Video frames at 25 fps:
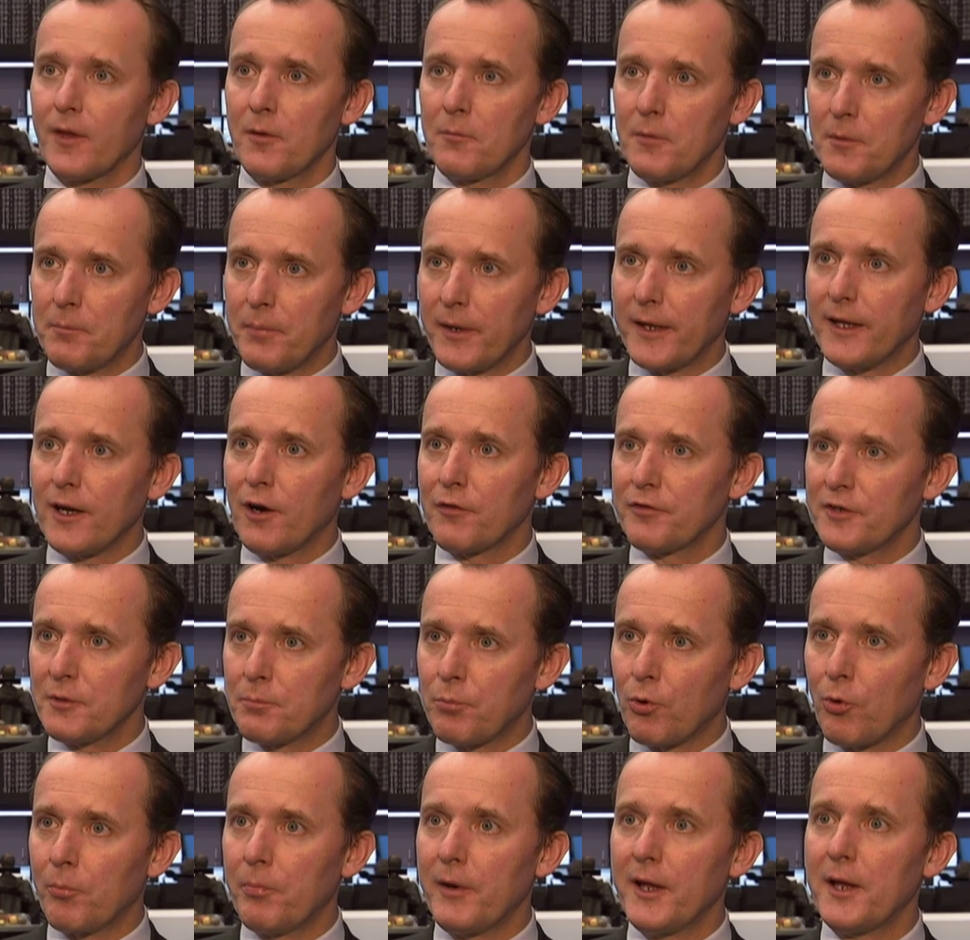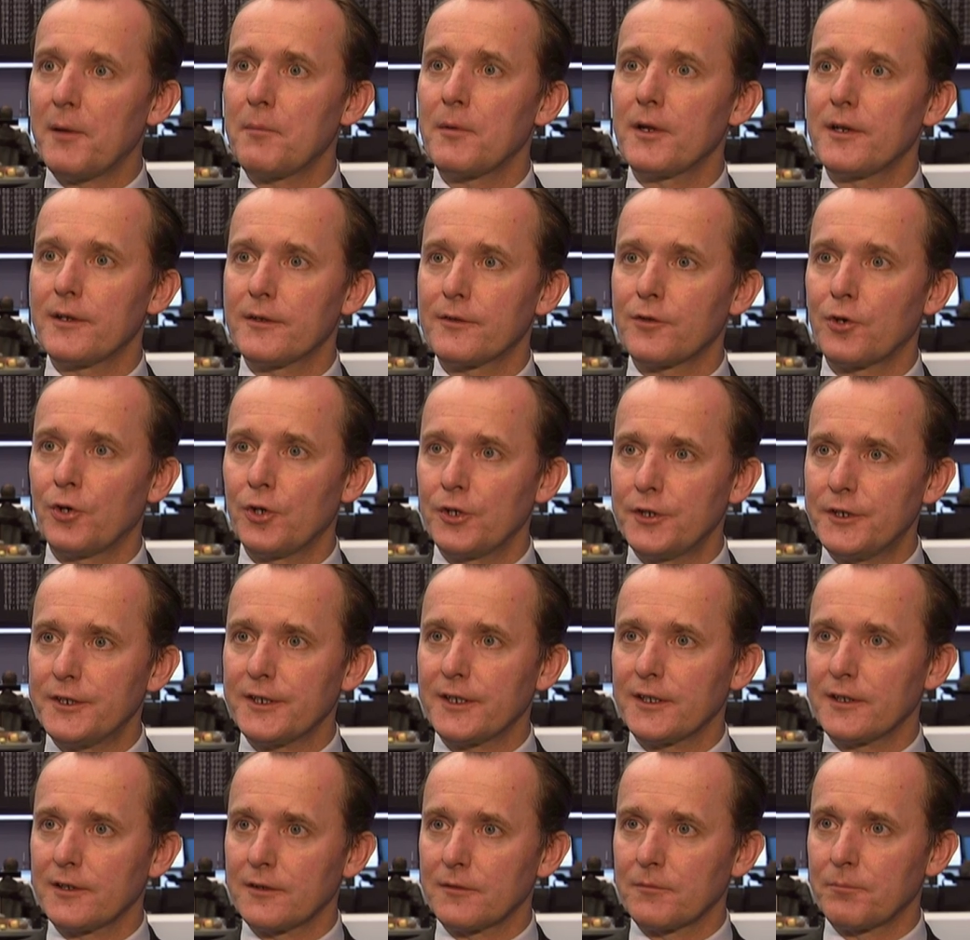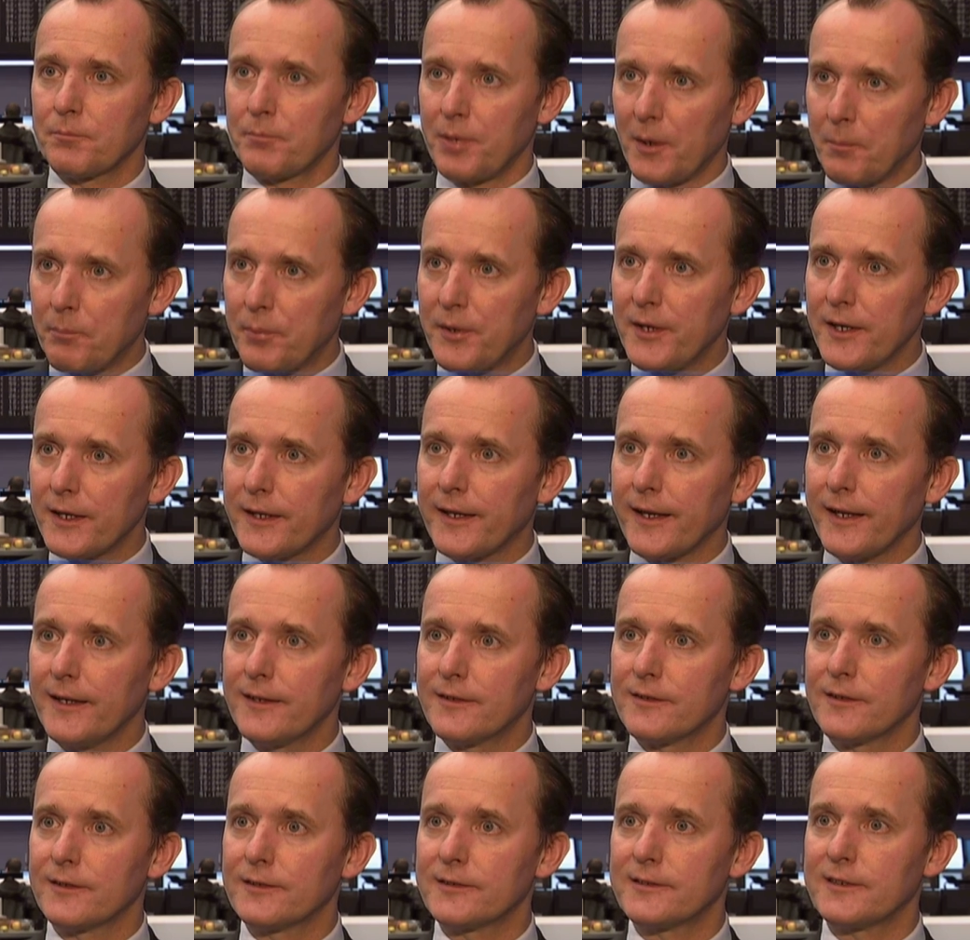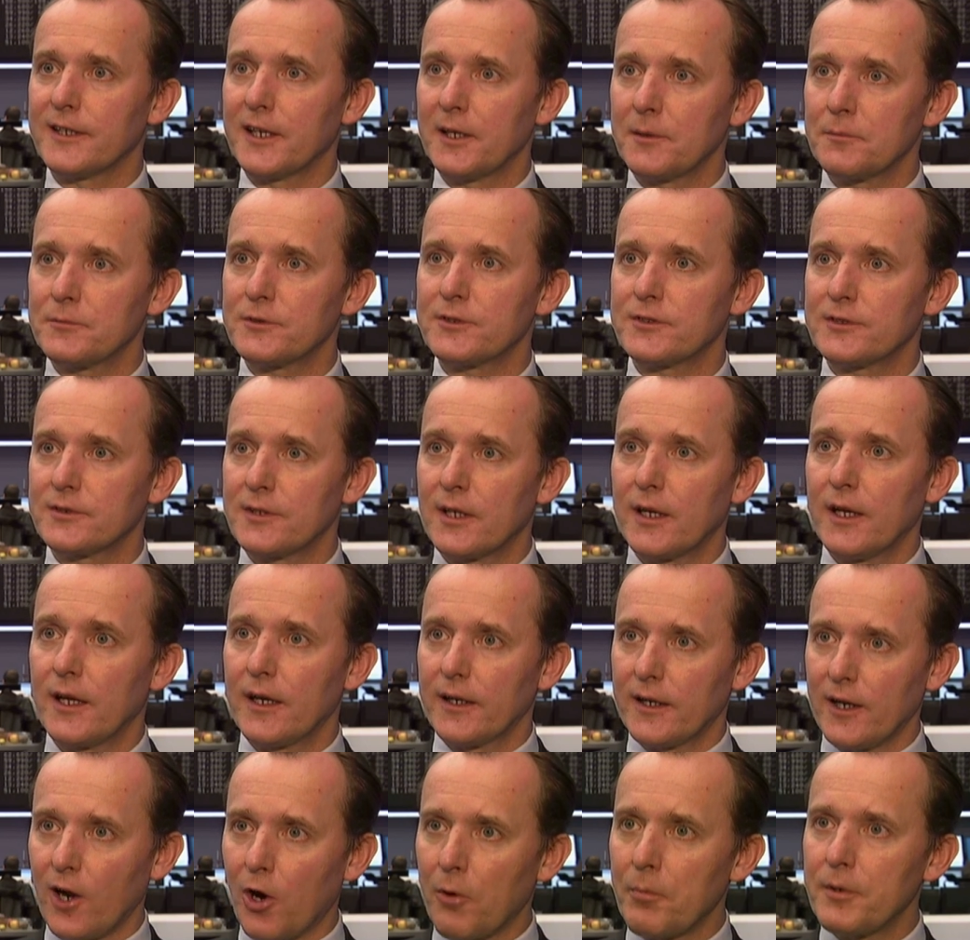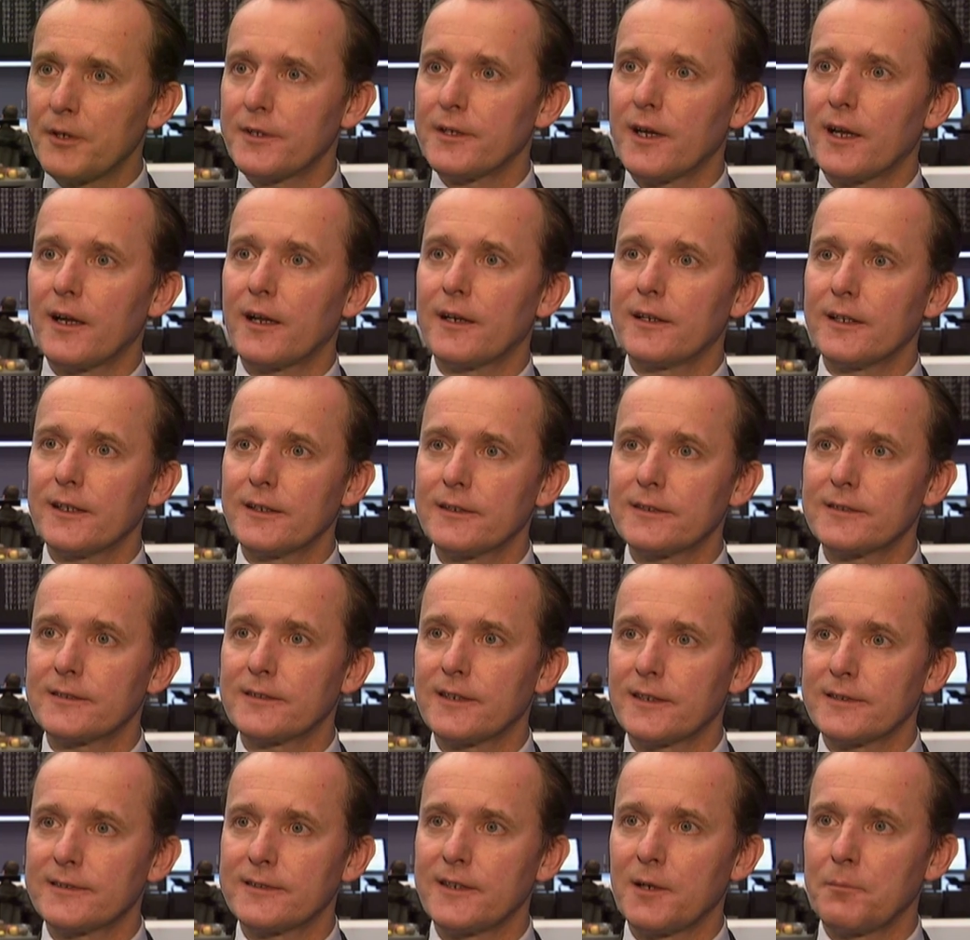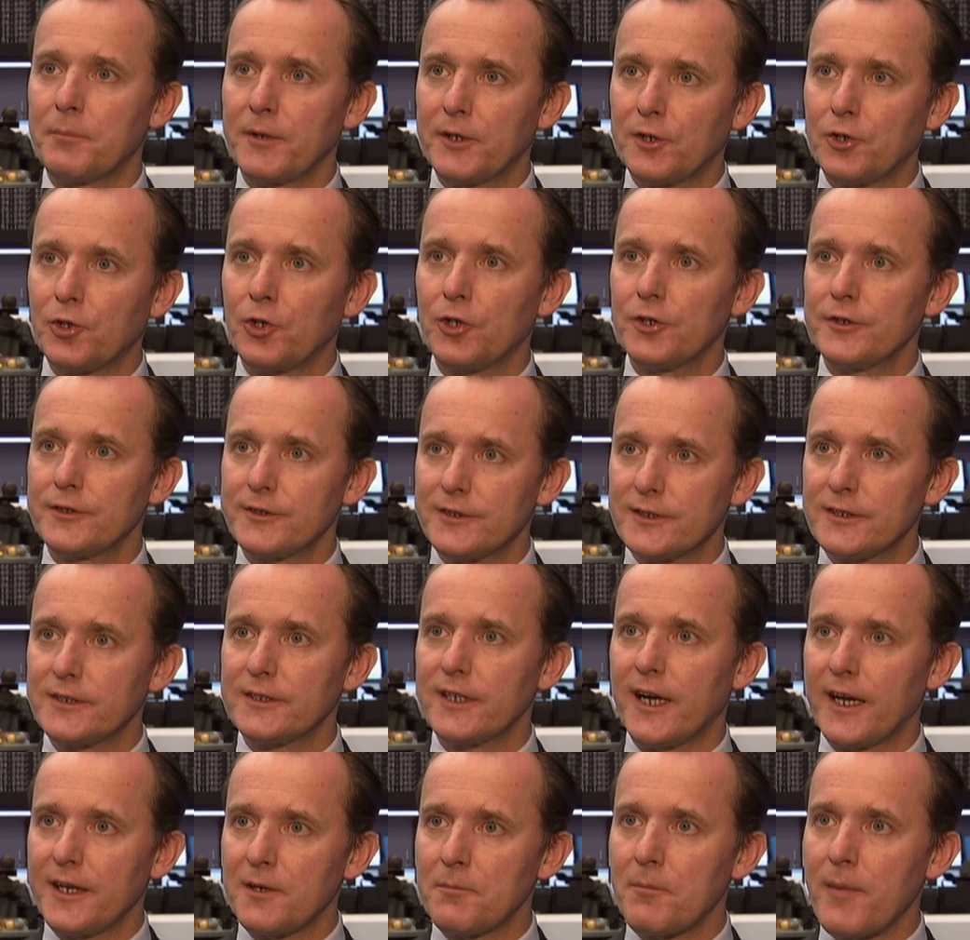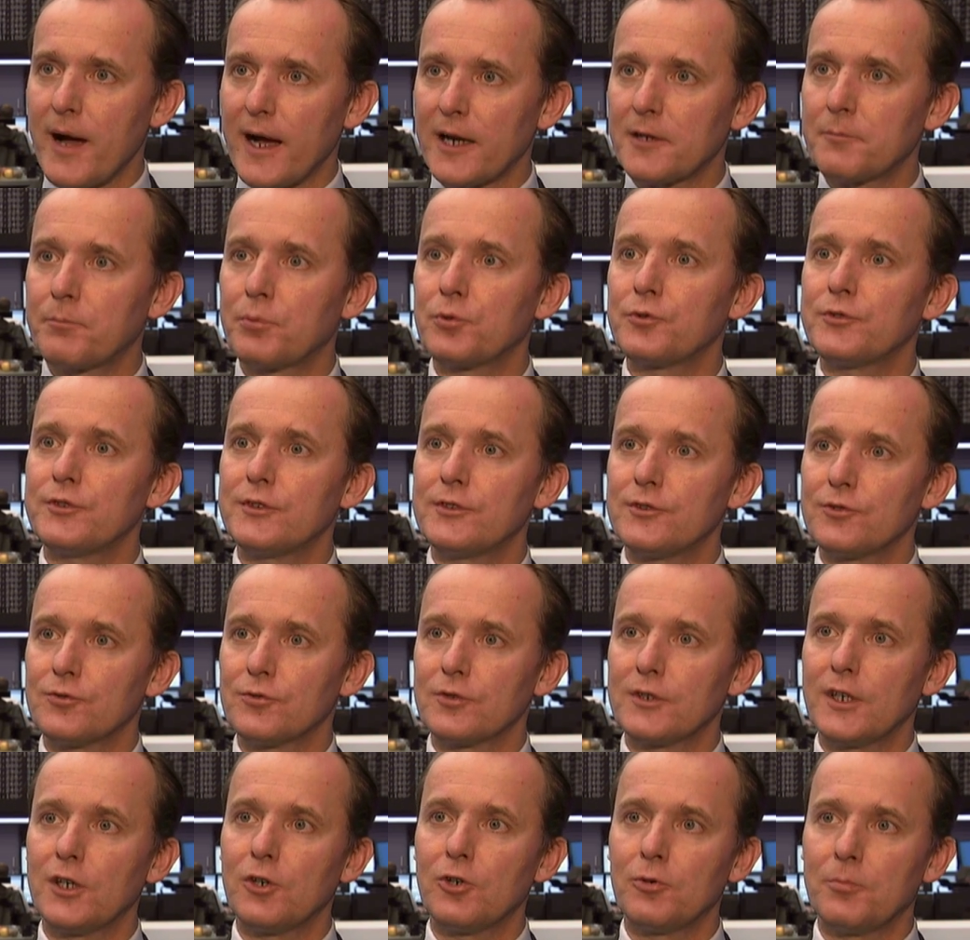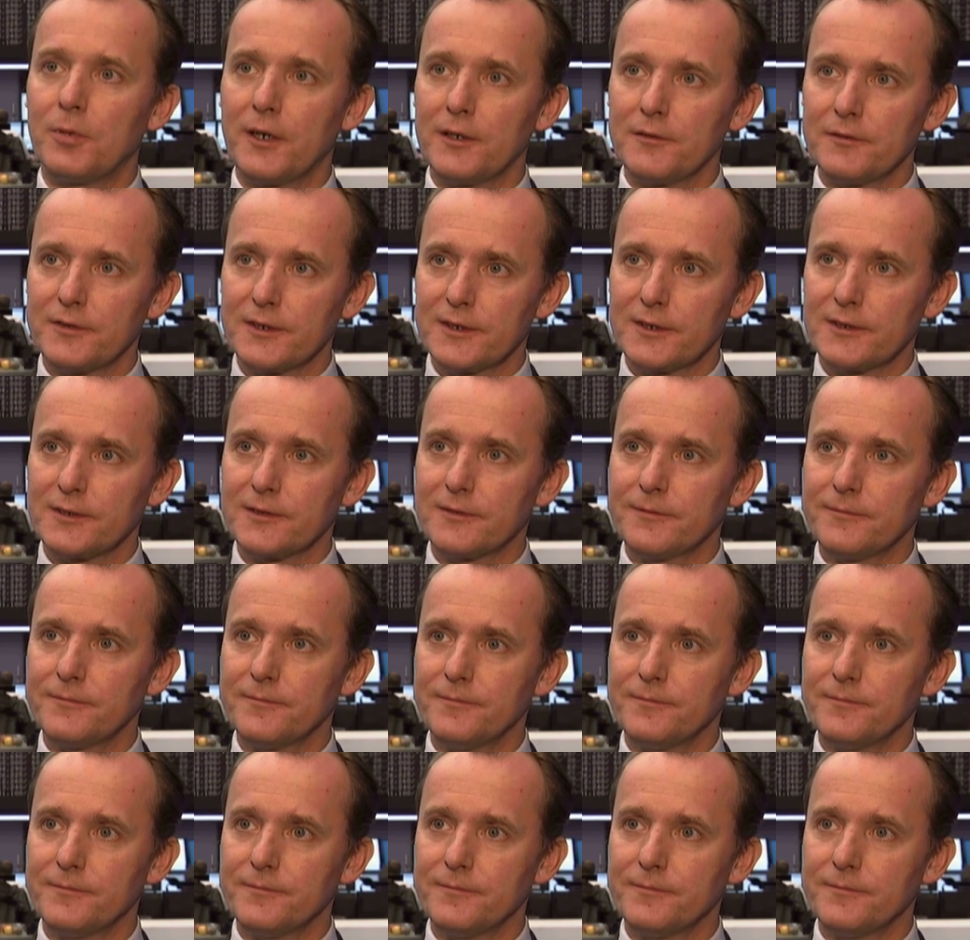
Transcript: Mit Blick auf die Probleme des heutigen Papiergeldsystems glaube ich allerdings, dass der Bitcoin sich eine Marktposition erobern wird.